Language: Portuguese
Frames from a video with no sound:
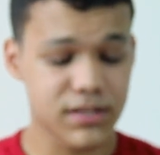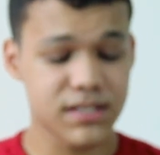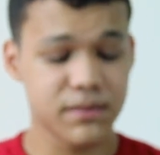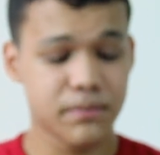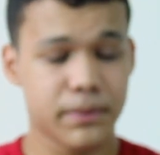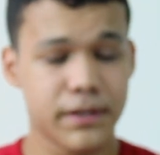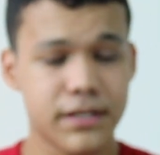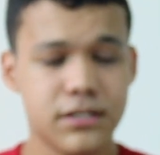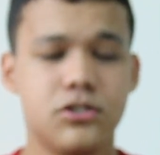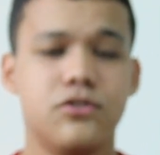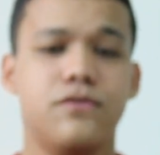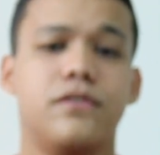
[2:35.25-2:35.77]
As
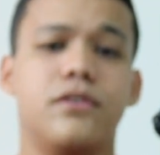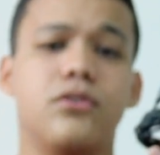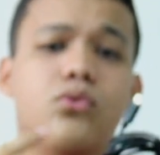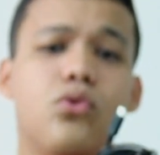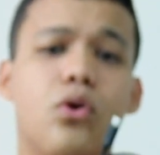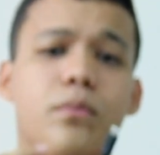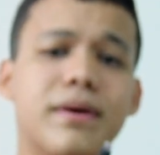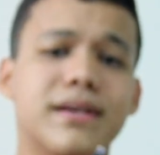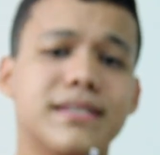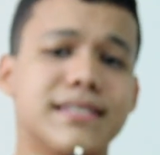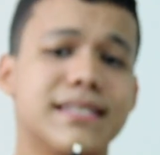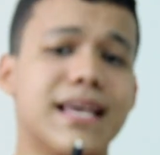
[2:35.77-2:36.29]
empresas deviam
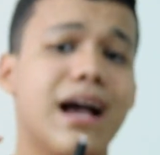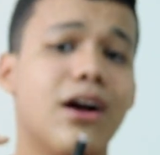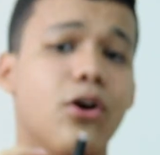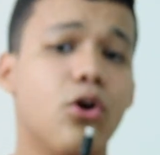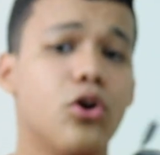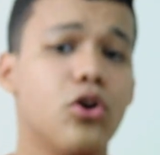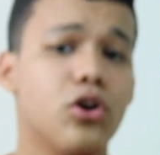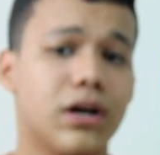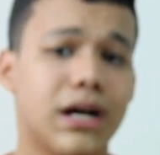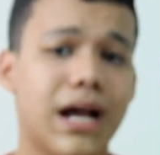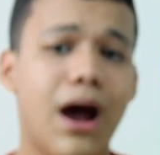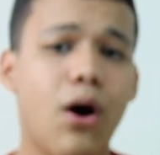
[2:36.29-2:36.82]
começar a
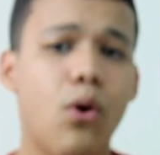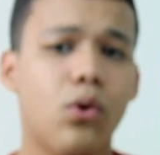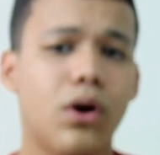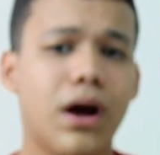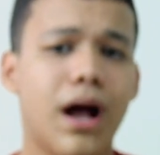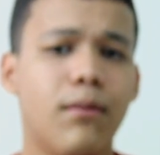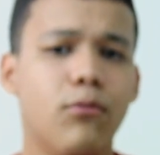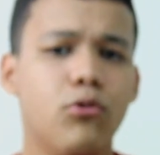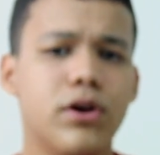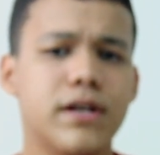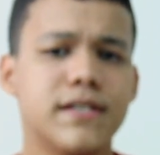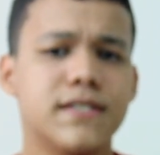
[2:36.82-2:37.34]
colocar o
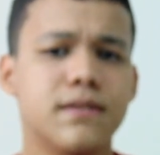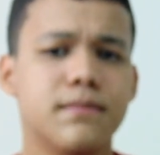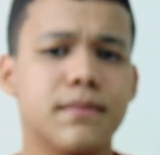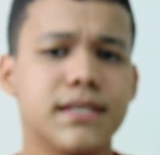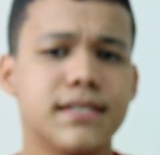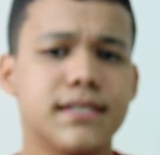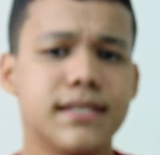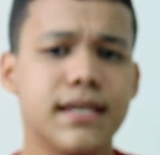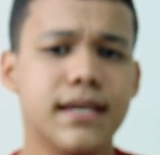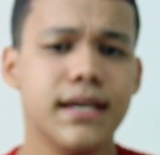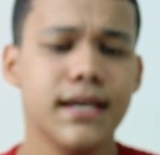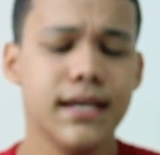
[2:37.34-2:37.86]
cabo
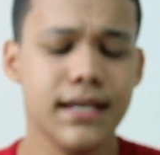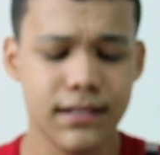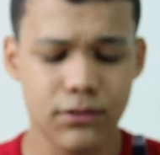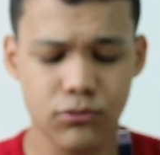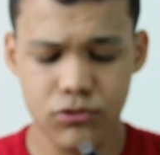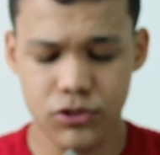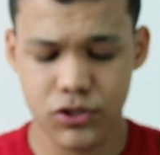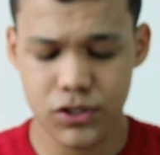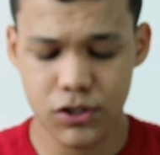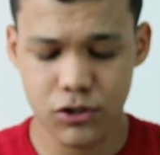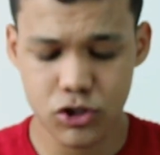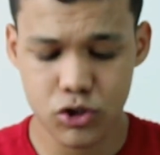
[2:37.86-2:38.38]
USB-C
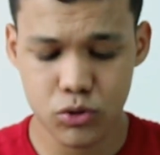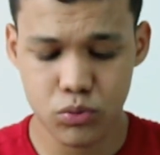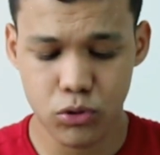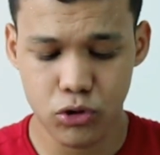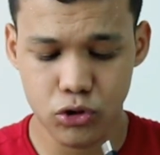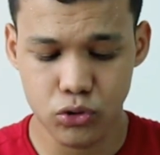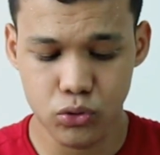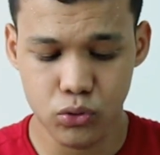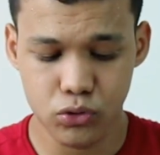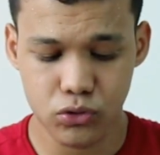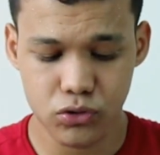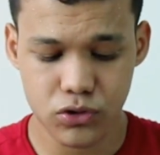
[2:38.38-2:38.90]
nos seus
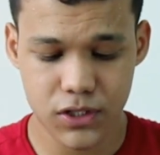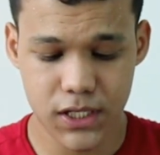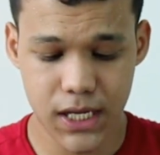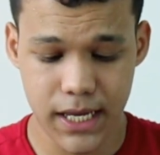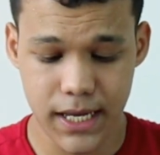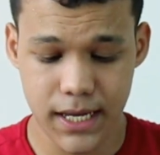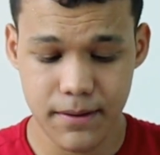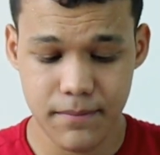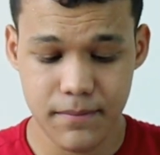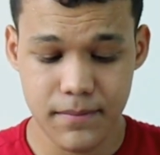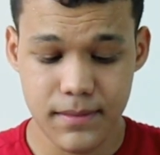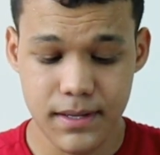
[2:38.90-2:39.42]
produtos
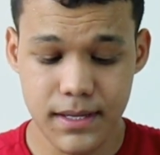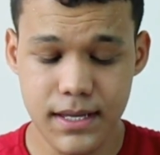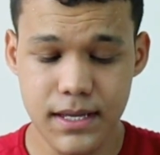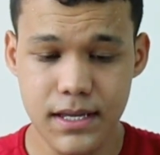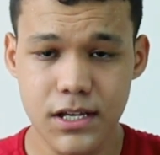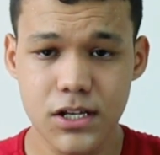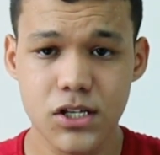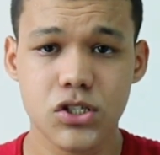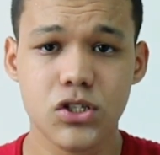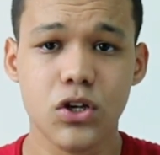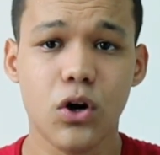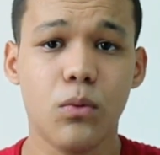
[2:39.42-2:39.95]
aí.
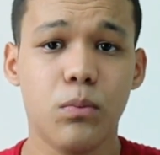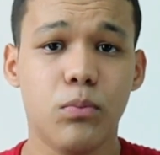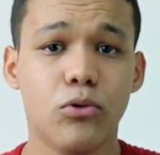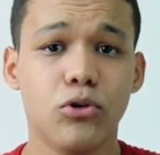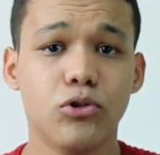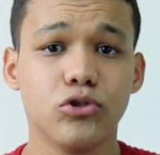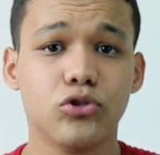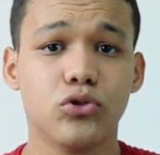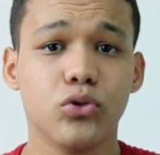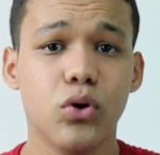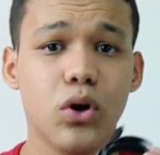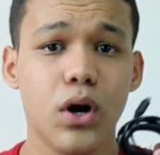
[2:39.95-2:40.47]
E isso é um
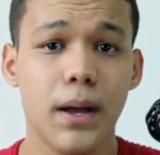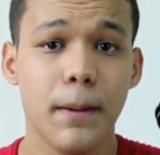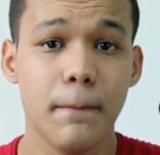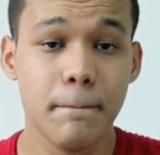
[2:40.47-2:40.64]
ponto